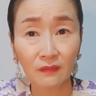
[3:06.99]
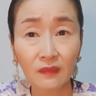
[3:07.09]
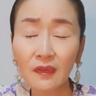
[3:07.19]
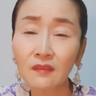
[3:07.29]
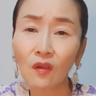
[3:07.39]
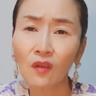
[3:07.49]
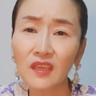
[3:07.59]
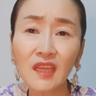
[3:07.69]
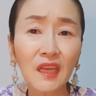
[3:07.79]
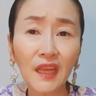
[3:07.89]
그래서
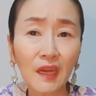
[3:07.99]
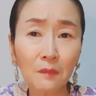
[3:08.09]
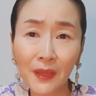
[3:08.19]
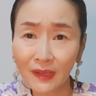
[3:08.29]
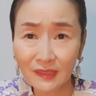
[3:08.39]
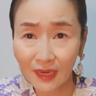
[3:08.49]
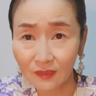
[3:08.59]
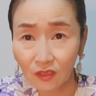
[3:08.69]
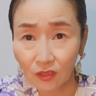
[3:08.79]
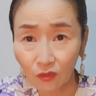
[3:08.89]
일희일비하지
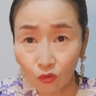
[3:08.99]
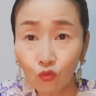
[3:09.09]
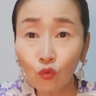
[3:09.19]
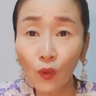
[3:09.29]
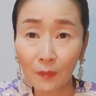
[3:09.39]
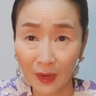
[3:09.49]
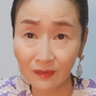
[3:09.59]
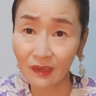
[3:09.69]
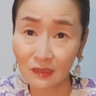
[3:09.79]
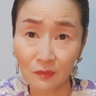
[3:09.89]
않지요. 중도의
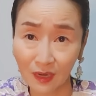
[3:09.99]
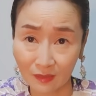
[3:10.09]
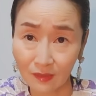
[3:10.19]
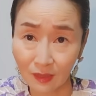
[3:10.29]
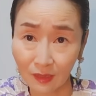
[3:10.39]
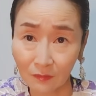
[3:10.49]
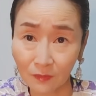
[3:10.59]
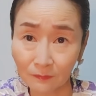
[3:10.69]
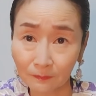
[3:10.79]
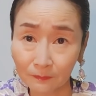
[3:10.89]
망가짐을 가진 사람은.
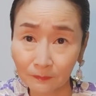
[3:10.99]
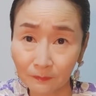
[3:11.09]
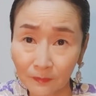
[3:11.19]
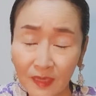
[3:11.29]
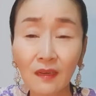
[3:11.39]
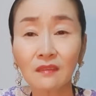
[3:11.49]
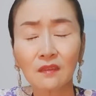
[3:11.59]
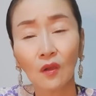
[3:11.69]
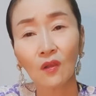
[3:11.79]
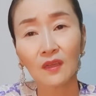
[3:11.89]
예를
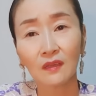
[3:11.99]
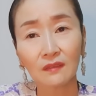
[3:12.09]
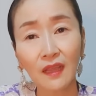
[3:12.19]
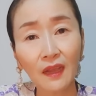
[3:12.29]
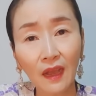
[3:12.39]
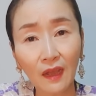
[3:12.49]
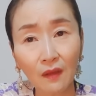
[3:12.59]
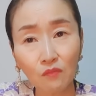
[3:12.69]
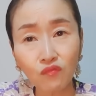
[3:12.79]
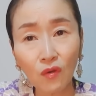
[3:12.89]
들어
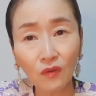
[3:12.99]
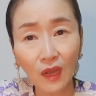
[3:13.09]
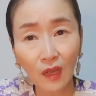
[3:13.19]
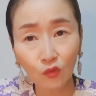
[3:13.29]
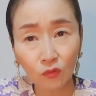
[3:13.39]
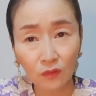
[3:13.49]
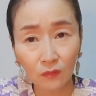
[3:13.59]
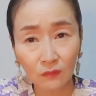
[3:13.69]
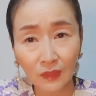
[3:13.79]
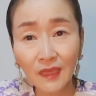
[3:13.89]
내가 무언가
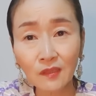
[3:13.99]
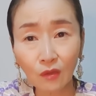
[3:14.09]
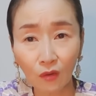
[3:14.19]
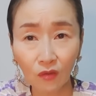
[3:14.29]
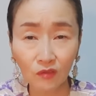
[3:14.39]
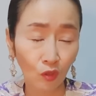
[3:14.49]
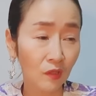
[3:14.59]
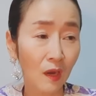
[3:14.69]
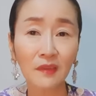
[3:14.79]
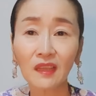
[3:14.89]
땄어. 저
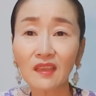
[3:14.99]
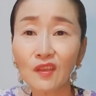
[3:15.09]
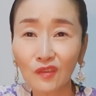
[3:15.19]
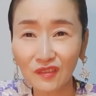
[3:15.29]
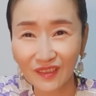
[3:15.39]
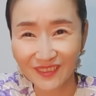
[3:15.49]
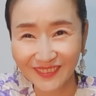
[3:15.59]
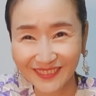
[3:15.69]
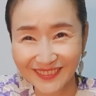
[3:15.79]
사람한테 이겼어.